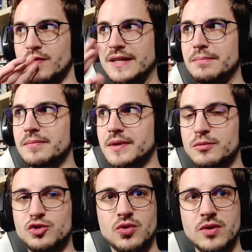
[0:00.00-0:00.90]
weil im,
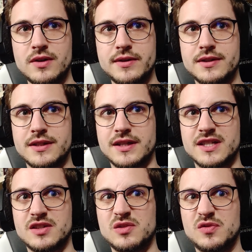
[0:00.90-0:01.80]
im Dschungel, da
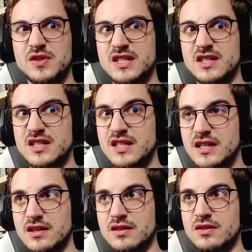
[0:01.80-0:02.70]
sind fiese
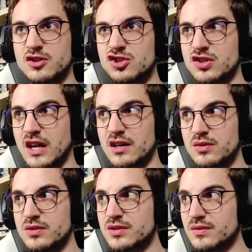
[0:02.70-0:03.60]
Tiere,
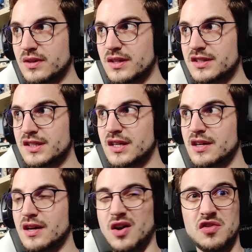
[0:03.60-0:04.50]
Schlangen und sowas.
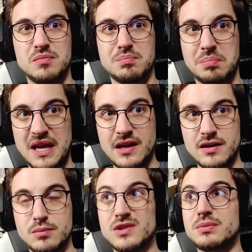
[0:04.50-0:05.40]
Auf dem
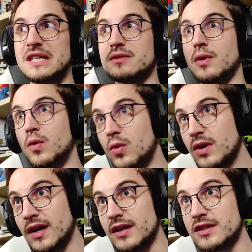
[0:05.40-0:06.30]
Berg muss man erstmal
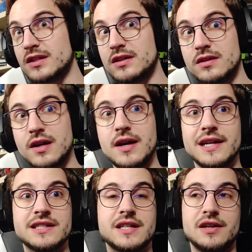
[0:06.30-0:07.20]
hochkraxeln,
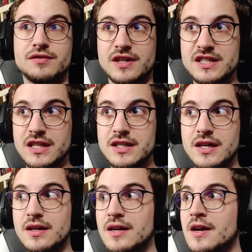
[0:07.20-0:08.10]
hast kein Wasser
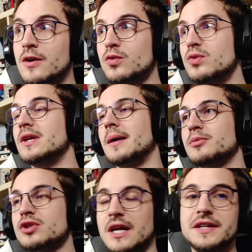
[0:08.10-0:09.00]
da. Gut, am
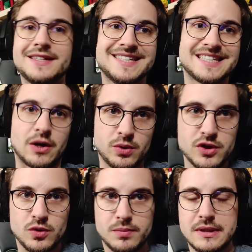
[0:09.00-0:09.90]
Strand hast du jetzt auch
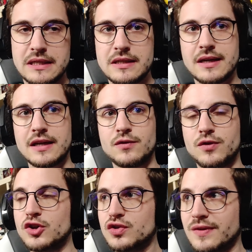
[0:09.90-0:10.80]
nicht unbedingt direkt
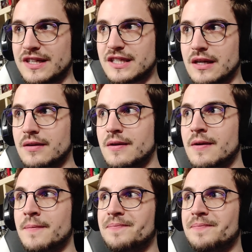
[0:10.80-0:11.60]
Frischwasser.